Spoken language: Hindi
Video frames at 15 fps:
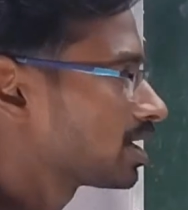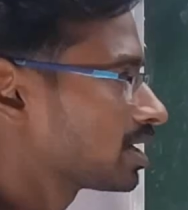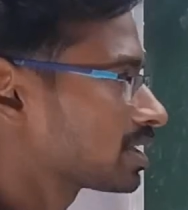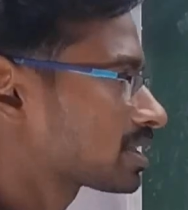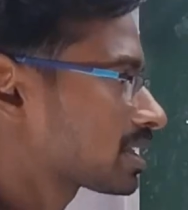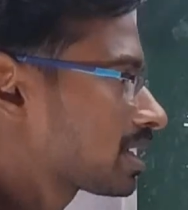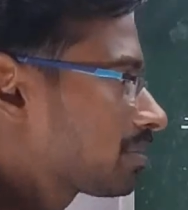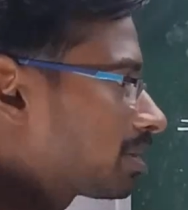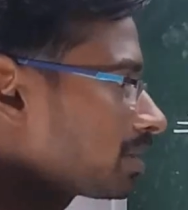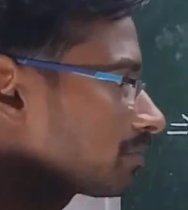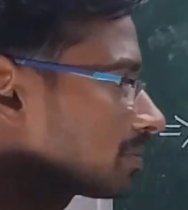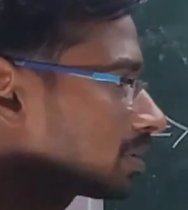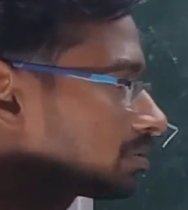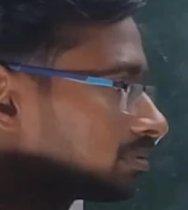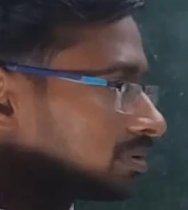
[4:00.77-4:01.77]
इसके बाद
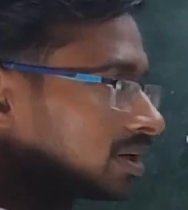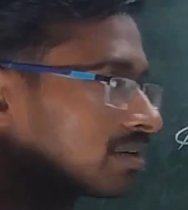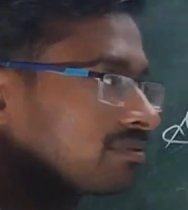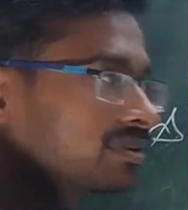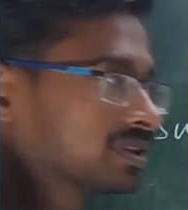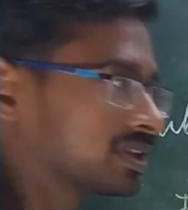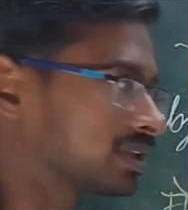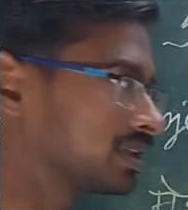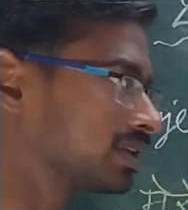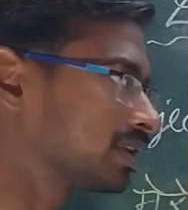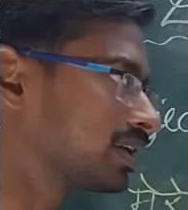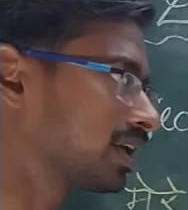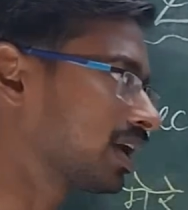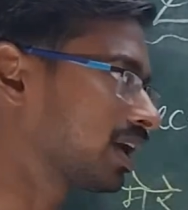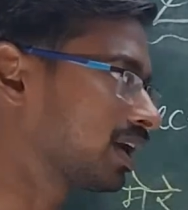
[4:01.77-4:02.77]
फिर वर्ब थ्री
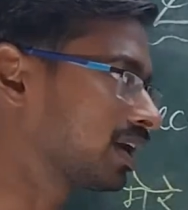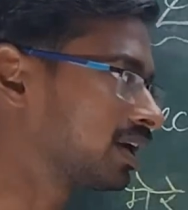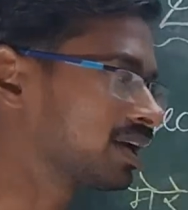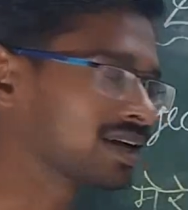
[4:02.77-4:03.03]
देना है